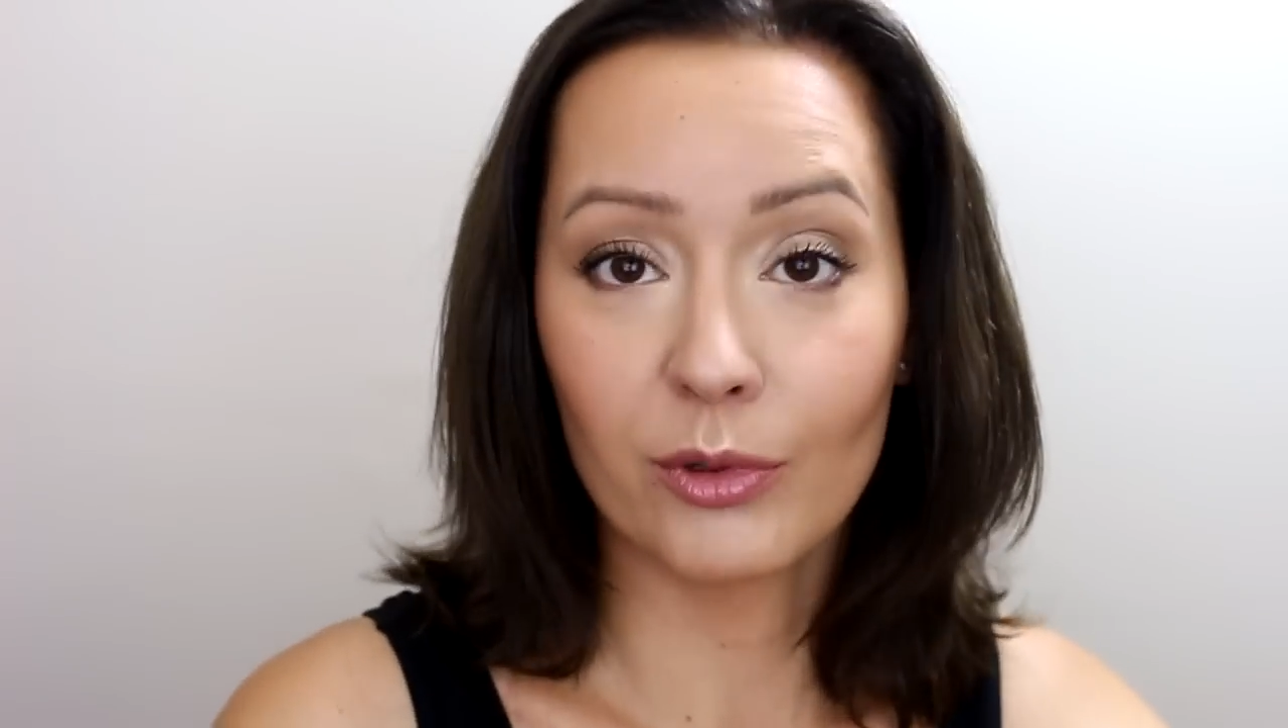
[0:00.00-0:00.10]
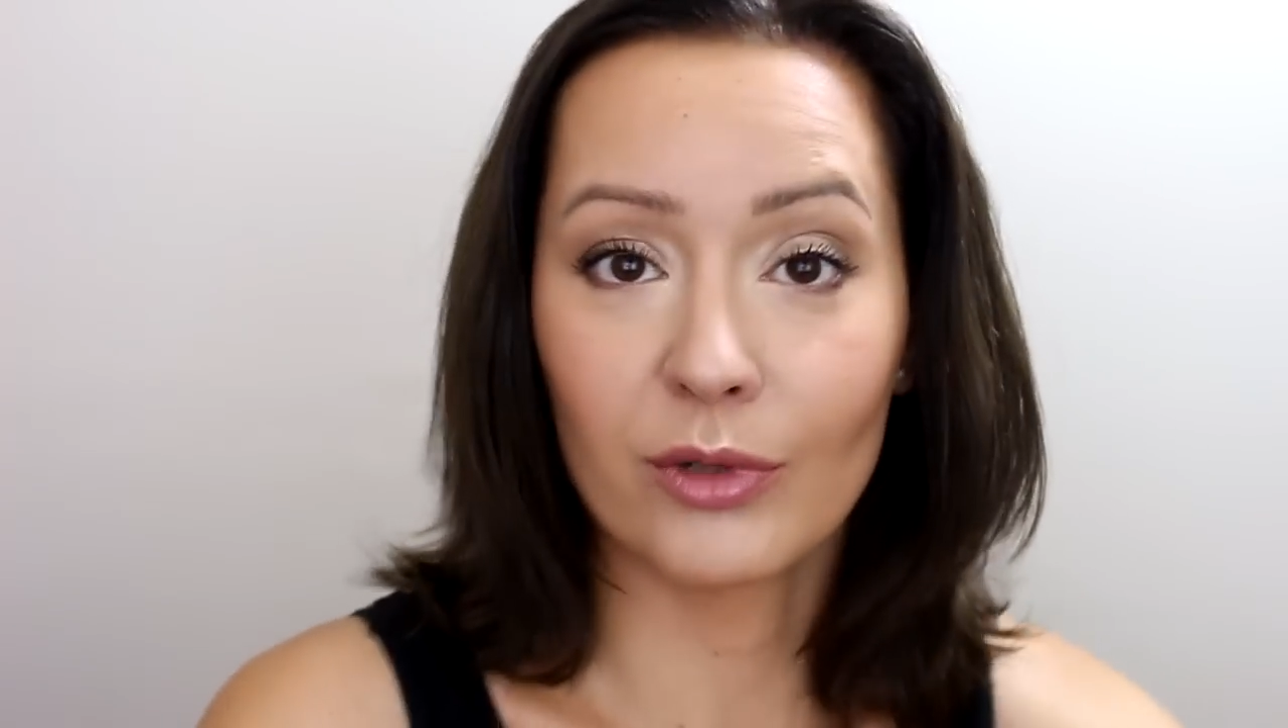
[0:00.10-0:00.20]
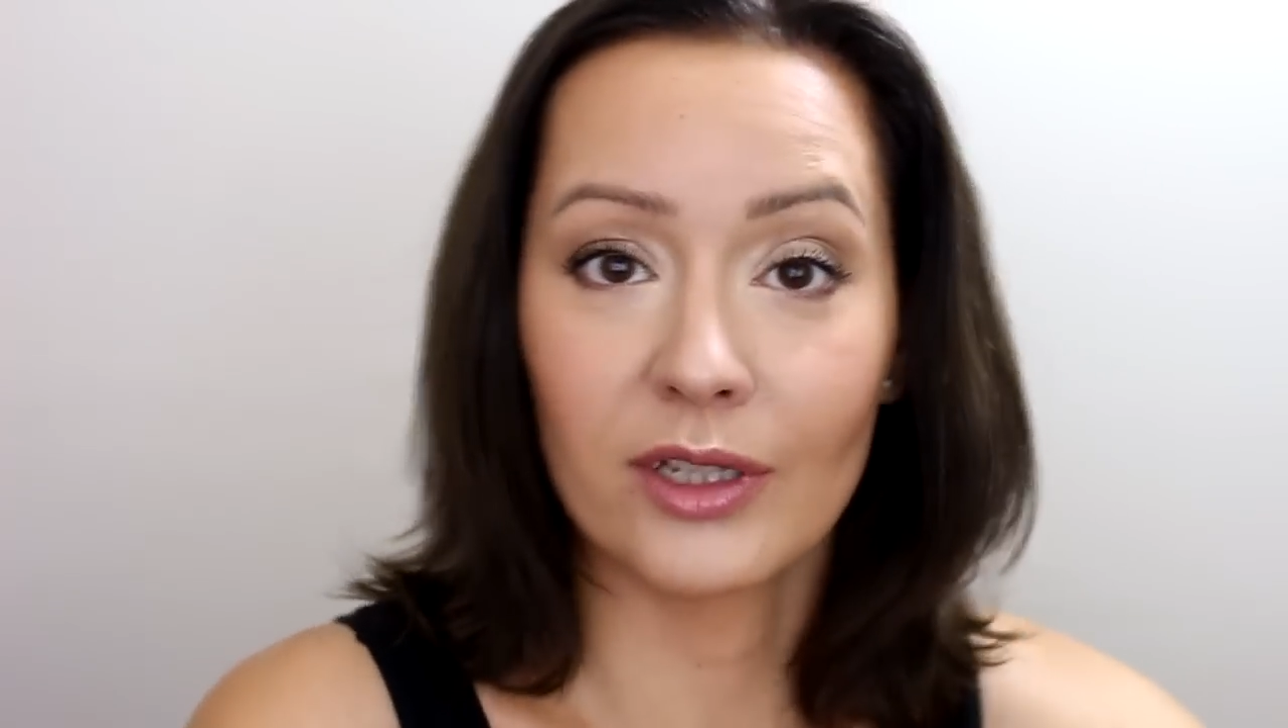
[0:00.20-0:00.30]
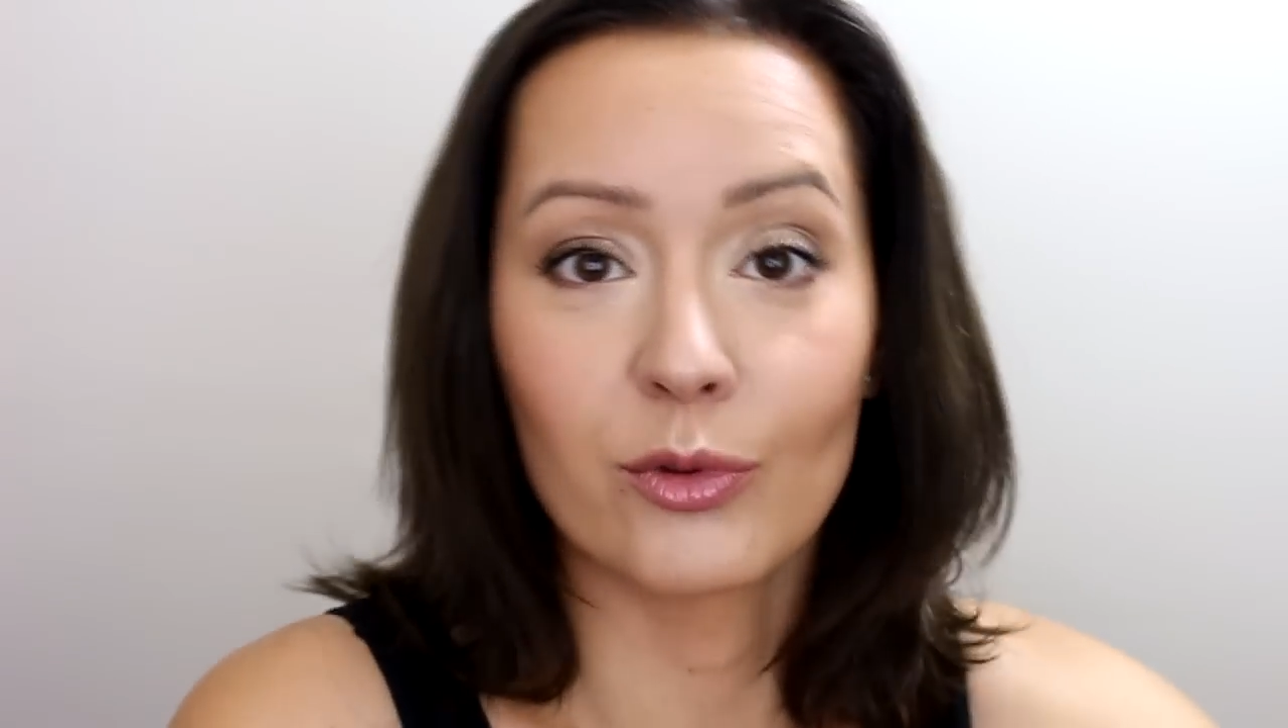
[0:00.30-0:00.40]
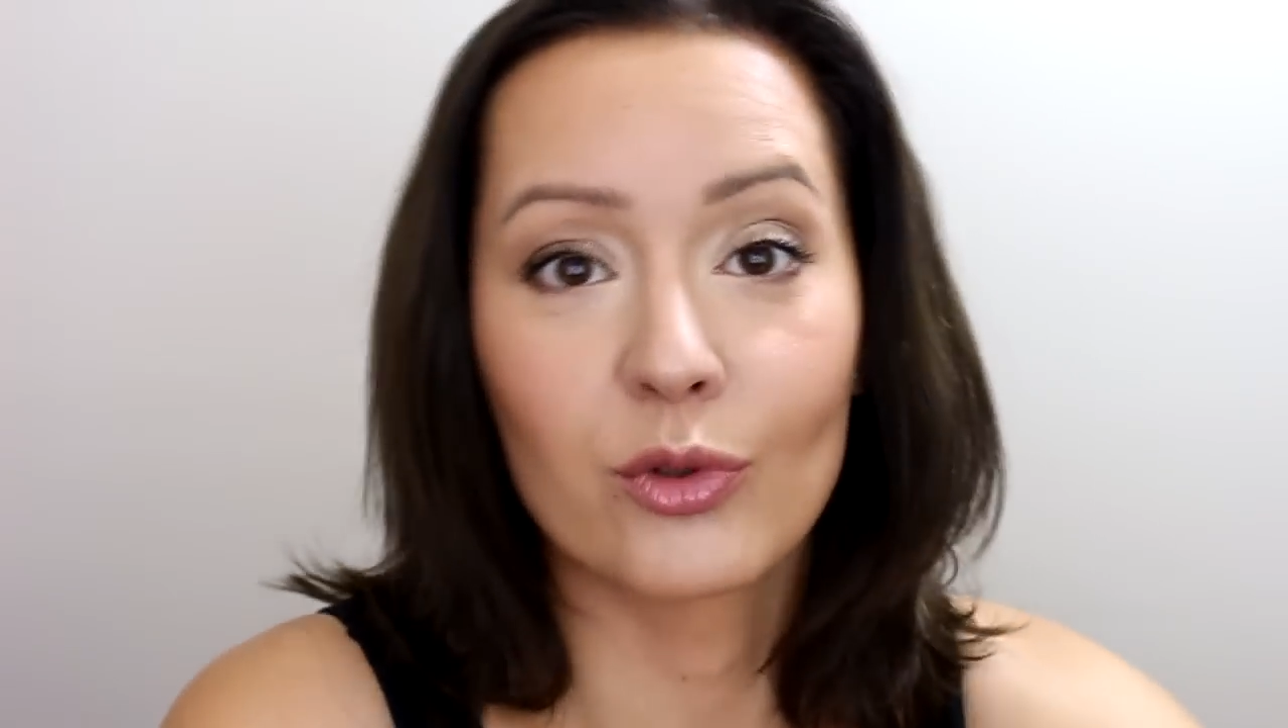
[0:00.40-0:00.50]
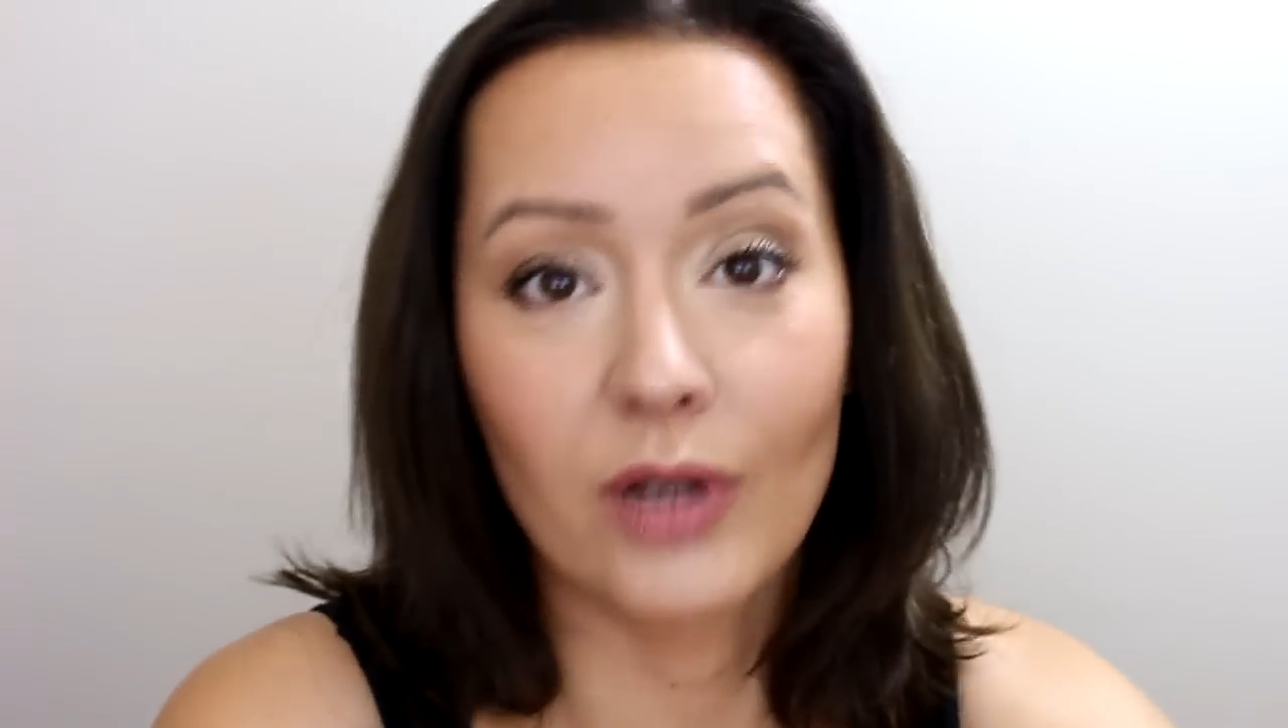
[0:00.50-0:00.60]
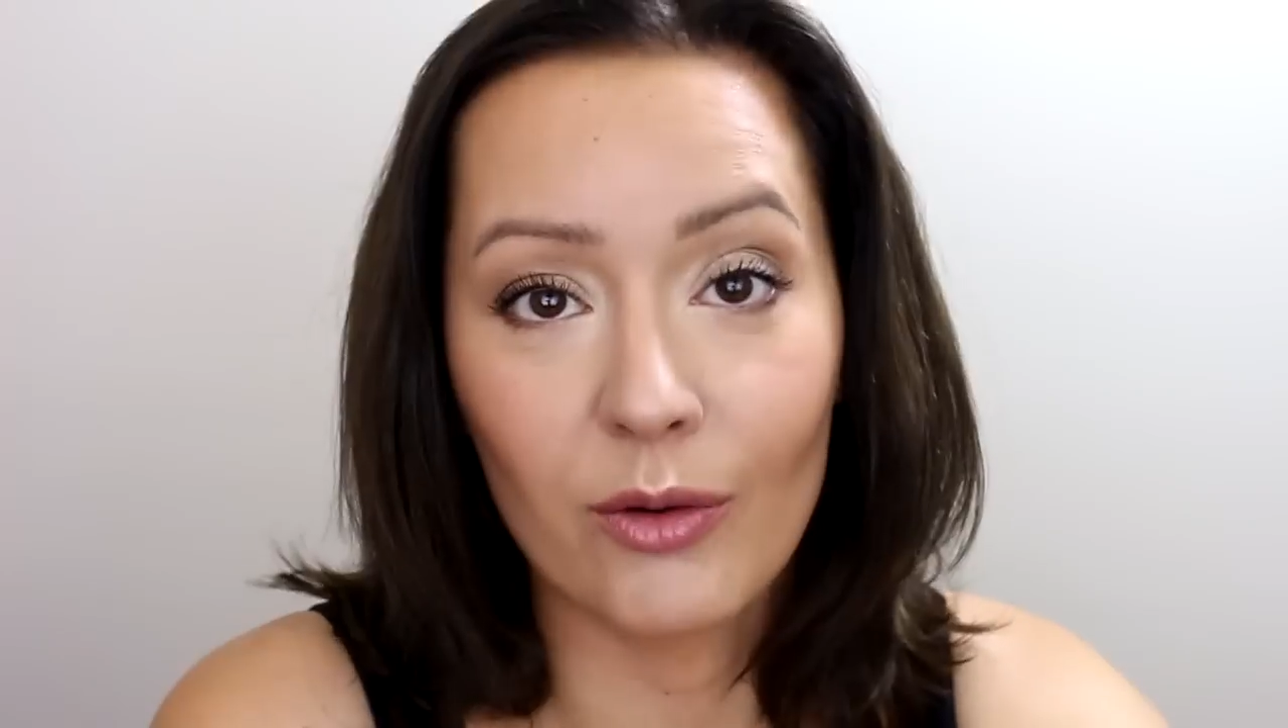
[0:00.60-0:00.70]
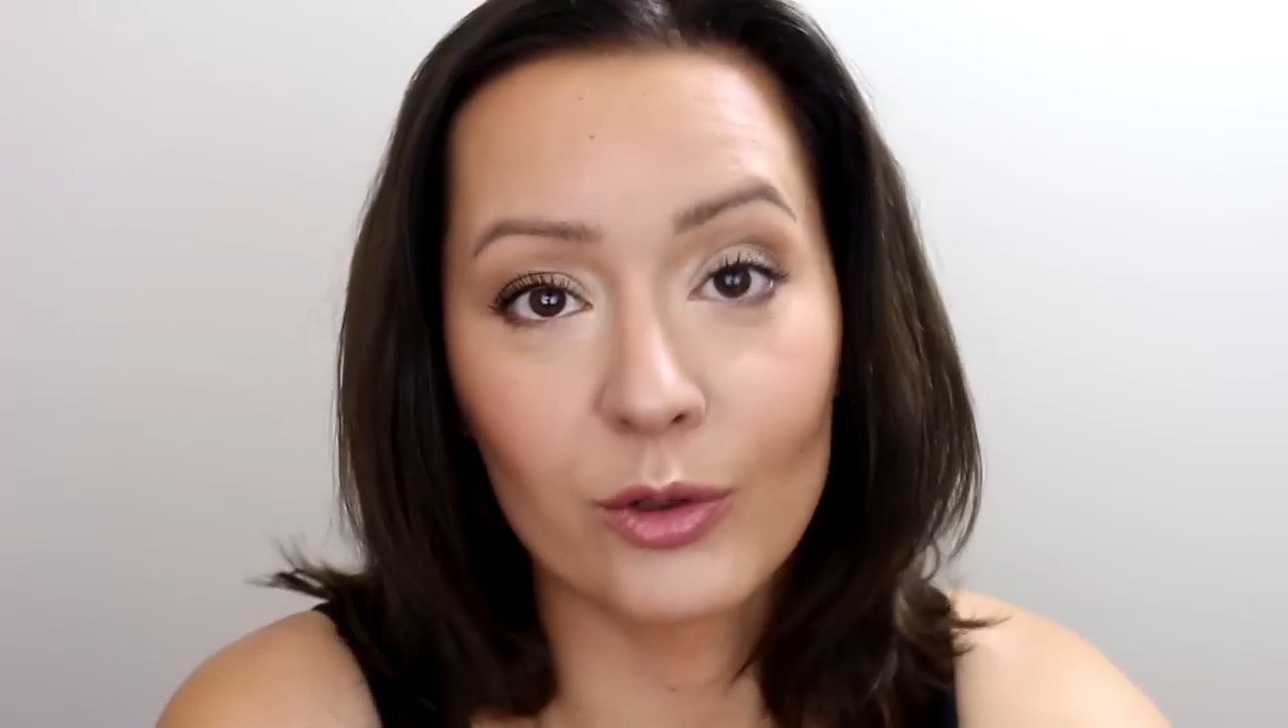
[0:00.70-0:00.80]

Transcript: które tam szukały